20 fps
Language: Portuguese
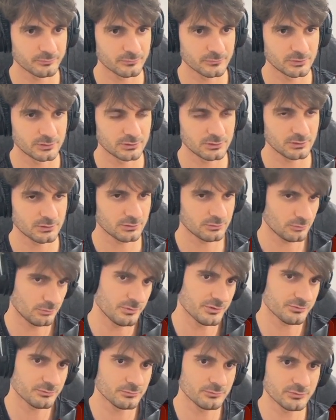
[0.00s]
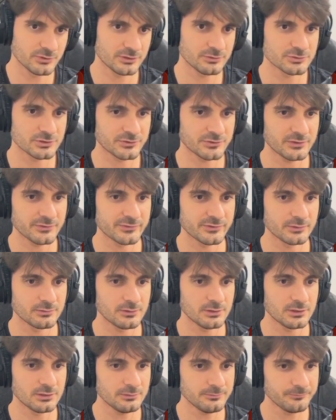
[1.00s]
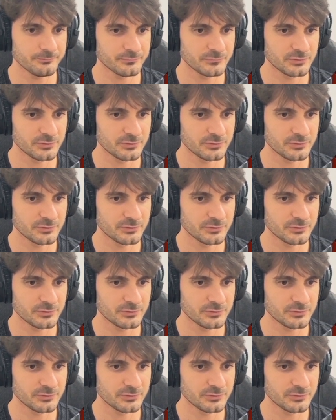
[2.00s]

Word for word: Uh, começa com zero, já está zero lá,